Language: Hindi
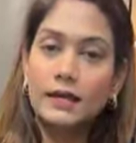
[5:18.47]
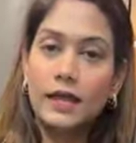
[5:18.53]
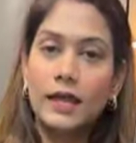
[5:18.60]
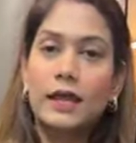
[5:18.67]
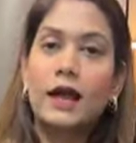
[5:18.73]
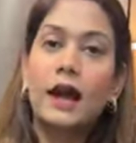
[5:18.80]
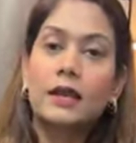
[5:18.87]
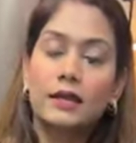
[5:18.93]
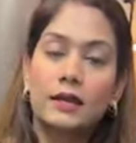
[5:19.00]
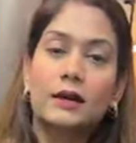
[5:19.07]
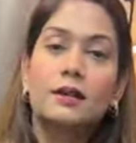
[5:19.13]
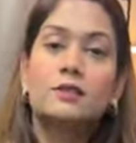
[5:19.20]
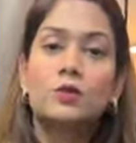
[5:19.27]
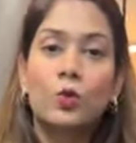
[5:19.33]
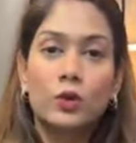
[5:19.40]
एंड टेक
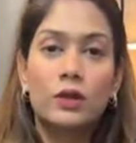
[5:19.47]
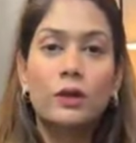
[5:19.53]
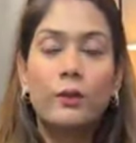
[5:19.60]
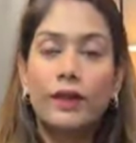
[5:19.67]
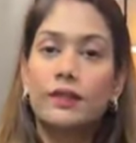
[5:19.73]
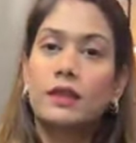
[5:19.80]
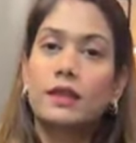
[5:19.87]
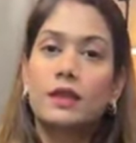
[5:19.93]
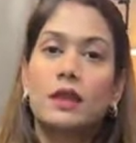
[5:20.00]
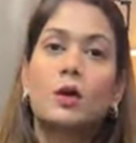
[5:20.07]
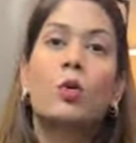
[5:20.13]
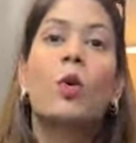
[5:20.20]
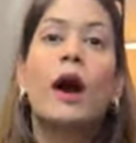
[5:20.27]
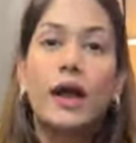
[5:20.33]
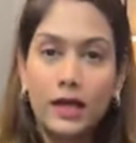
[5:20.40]
आर्टिकल्स ओनली वेन दे
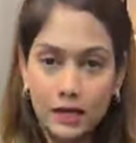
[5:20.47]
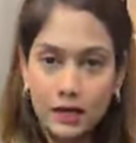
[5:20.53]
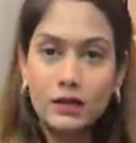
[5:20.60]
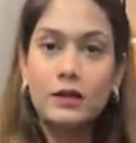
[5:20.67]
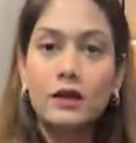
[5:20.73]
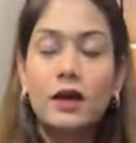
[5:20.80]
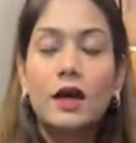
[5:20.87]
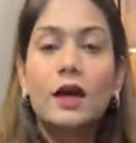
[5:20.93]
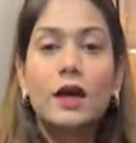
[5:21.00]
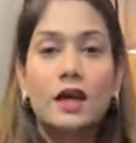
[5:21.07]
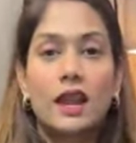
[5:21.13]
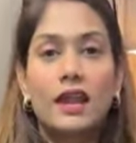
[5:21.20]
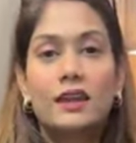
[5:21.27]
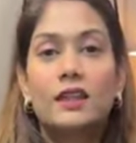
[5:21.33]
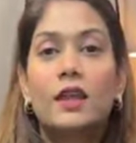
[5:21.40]
रिक्वायर इट
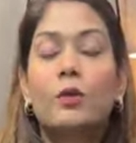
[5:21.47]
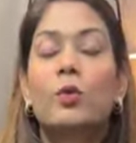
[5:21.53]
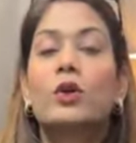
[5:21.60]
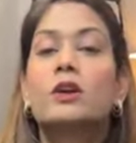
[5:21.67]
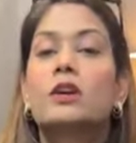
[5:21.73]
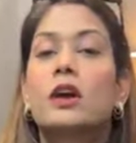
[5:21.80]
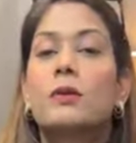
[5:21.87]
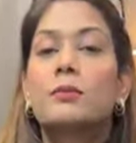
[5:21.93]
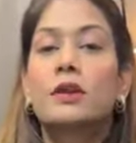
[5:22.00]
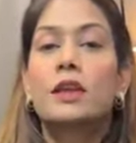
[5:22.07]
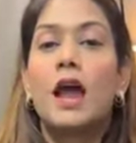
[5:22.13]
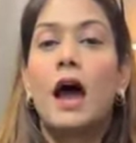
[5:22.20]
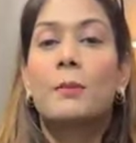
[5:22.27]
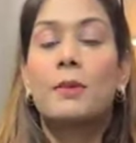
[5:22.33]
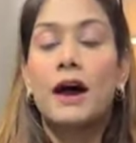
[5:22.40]
राइट दे वोंट कम
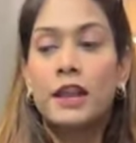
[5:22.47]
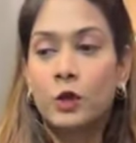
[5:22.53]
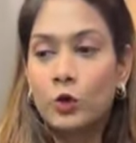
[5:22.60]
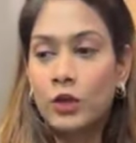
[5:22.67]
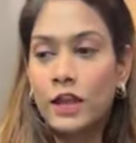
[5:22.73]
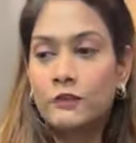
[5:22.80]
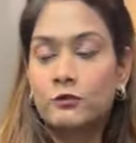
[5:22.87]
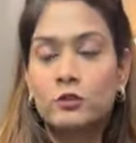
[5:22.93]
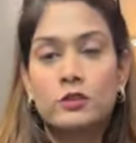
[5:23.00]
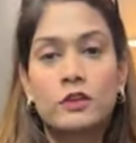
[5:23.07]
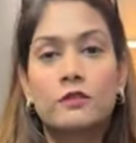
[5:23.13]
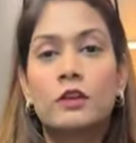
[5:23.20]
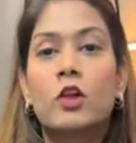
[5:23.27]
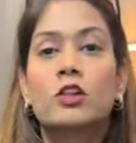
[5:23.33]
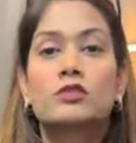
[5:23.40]
कि आप आ रहे हो लाइफ सो
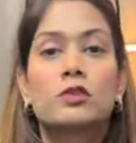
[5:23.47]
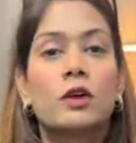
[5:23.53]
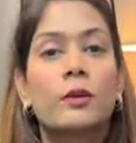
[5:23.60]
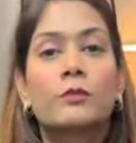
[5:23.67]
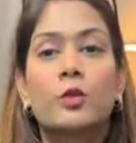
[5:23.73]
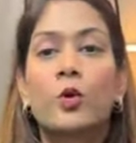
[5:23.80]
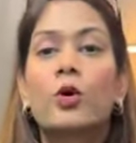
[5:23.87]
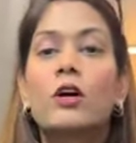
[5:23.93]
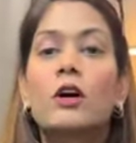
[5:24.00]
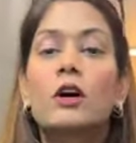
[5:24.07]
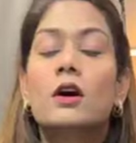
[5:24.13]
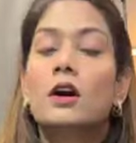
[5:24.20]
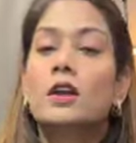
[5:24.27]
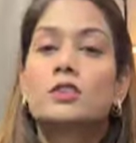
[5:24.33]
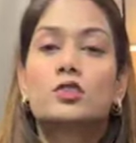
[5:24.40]
दे विल ऑल्सो कम नो
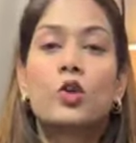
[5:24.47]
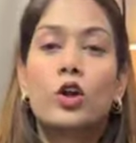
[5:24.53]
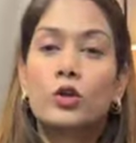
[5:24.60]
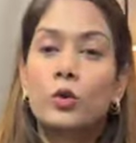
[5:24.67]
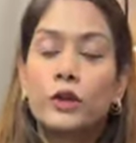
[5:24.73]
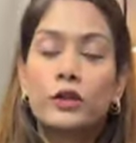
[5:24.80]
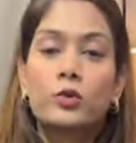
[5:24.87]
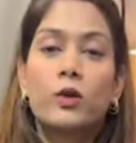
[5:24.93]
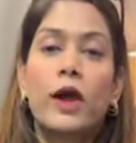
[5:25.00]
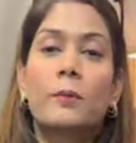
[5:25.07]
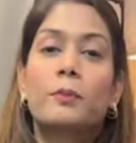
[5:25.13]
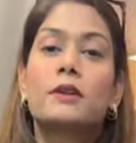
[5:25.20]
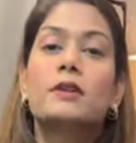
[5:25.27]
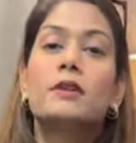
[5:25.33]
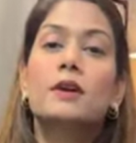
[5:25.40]
इट्स नॉट गोइंग टू
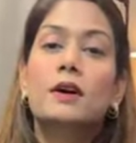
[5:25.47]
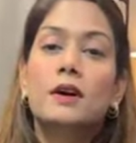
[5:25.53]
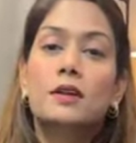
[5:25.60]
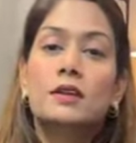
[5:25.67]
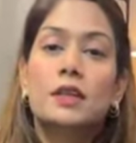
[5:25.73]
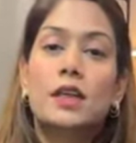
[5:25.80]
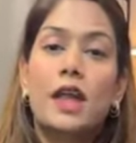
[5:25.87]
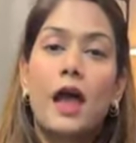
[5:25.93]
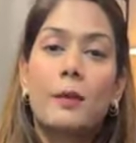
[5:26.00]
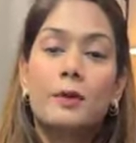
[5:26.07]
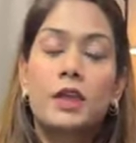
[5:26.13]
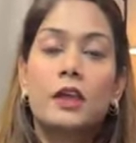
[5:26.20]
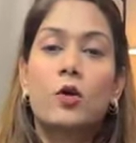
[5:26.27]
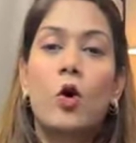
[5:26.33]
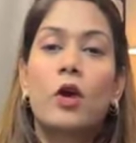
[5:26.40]
हैपन ठीक है
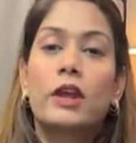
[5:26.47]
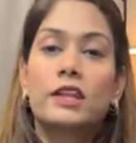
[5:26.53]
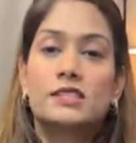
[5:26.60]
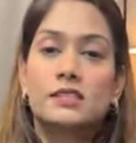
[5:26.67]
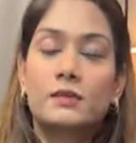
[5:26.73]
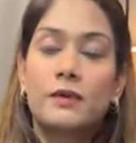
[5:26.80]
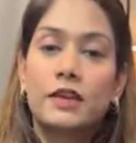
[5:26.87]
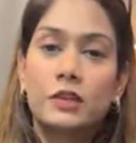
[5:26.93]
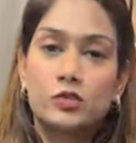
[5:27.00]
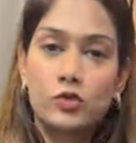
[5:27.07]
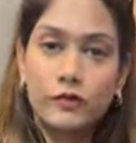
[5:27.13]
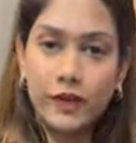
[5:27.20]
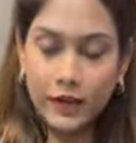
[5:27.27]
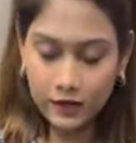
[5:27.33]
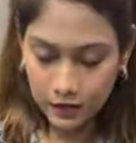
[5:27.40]
अब ये कॉर्ड है जैसे मैंने
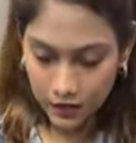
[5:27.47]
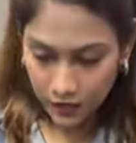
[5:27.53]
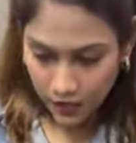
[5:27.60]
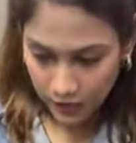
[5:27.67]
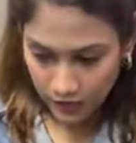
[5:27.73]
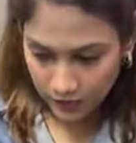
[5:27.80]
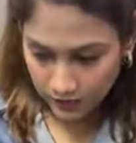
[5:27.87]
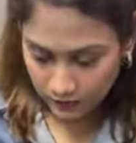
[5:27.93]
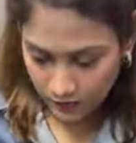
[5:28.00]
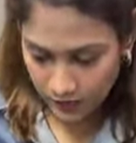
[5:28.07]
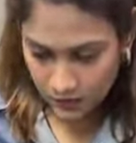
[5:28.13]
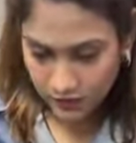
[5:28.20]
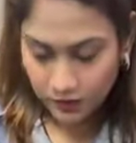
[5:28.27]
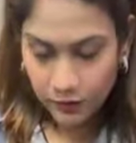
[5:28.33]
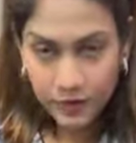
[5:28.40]
जो वेयर कर रखा है ना इस
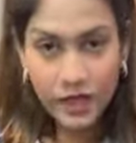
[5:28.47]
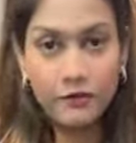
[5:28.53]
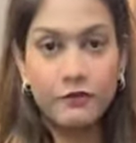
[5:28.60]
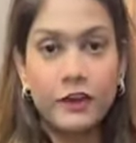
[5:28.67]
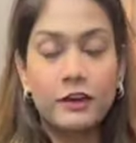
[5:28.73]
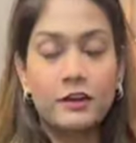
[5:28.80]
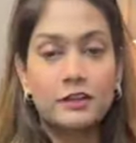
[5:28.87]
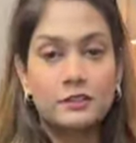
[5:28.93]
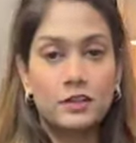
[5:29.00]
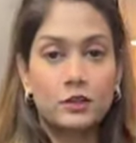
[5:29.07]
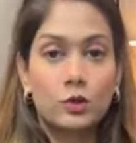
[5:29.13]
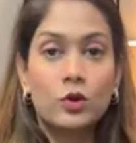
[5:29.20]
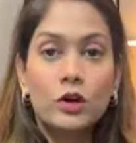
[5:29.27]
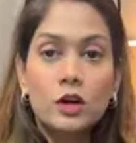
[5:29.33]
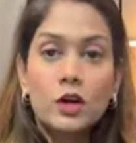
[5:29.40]
तरीके से भी आप वेयर कर
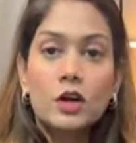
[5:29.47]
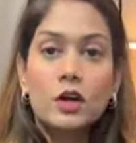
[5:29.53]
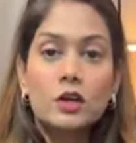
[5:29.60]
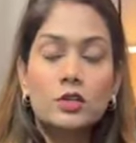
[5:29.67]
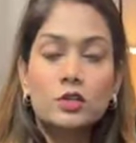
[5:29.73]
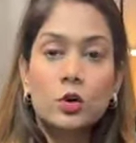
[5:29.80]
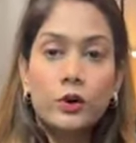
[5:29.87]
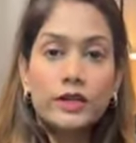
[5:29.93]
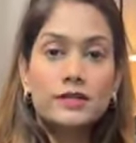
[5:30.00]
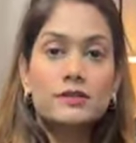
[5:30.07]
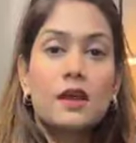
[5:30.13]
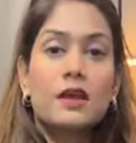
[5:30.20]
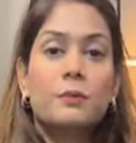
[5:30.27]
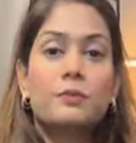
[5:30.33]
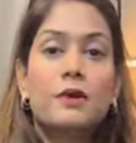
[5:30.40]
सकते हो दो
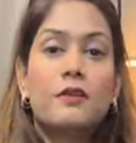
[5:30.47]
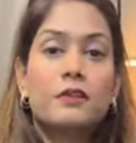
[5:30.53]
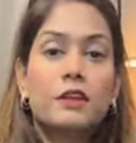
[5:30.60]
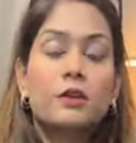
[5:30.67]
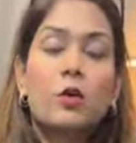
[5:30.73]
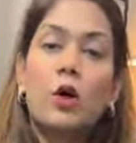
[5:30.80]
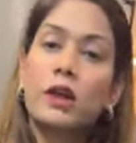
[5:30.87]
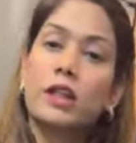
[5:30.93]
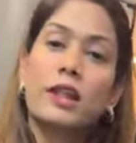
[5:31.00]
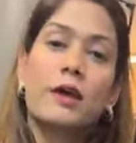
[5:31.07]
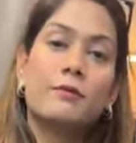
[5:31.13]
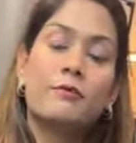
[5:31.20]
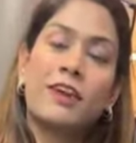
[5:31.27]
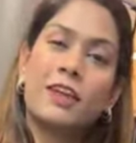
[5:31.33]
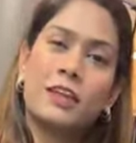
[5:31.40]
इट्स अ हिप कवरिंग कॉर्ड एंड
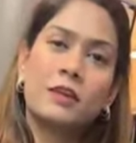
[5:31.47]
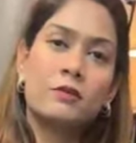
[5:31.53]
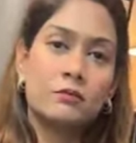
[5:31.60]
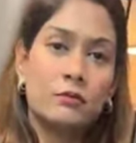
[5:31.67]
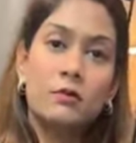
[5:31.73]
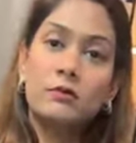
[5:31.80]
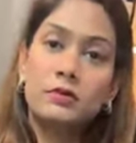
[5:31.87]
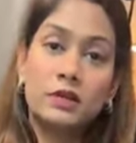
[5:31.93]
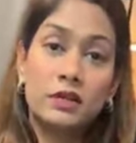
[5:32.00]
आई एम वेयरिंग